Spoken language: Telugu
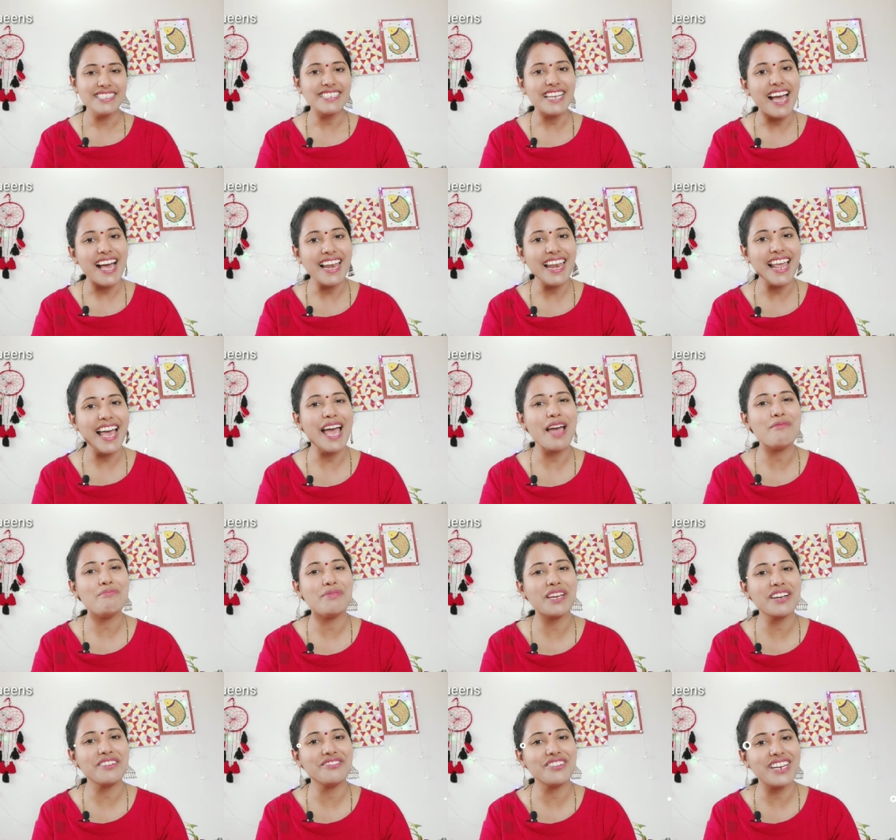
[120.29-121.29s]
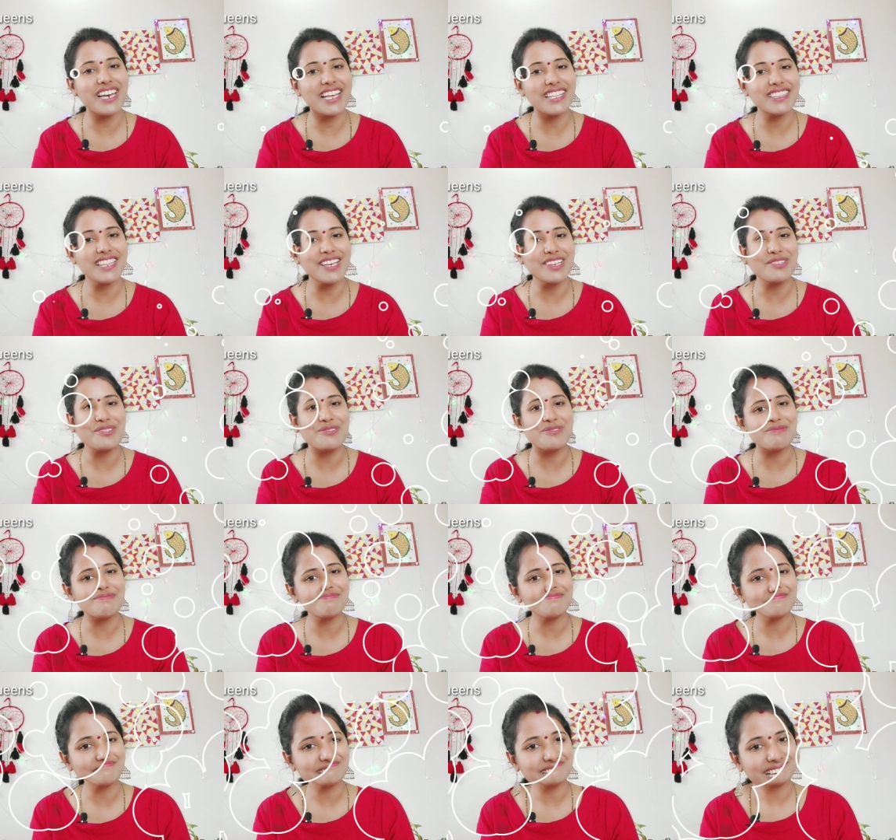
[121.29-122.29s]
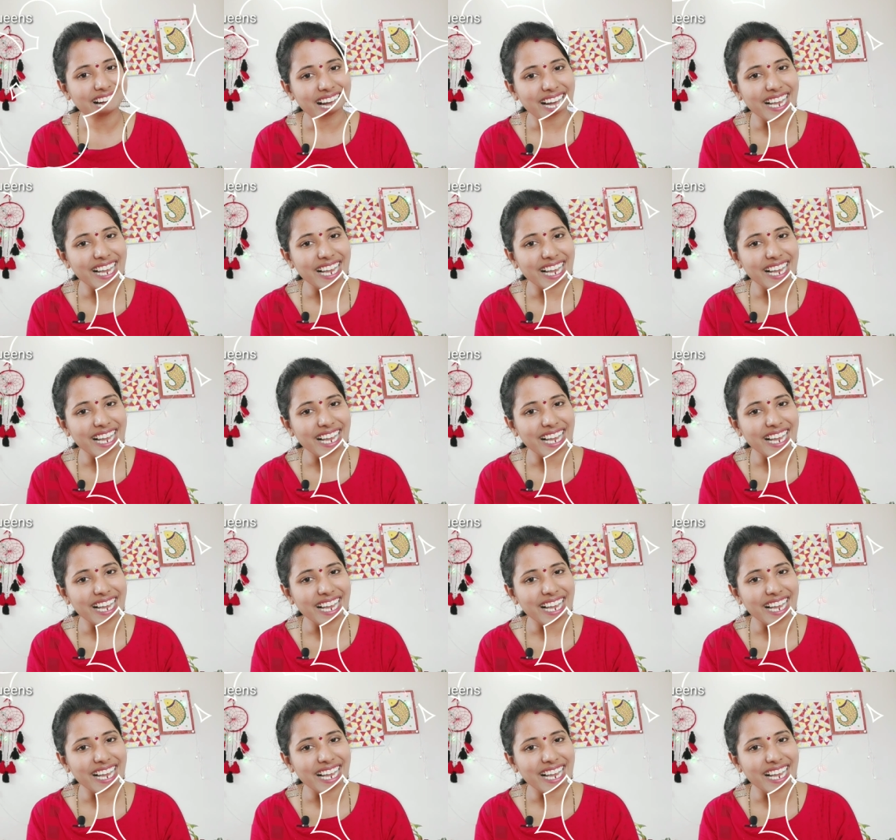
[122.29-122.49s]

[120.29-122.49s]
చాలా హ్యాపీగా ఫీల్ అవుతారు నెక్స్ట్ ఇంకా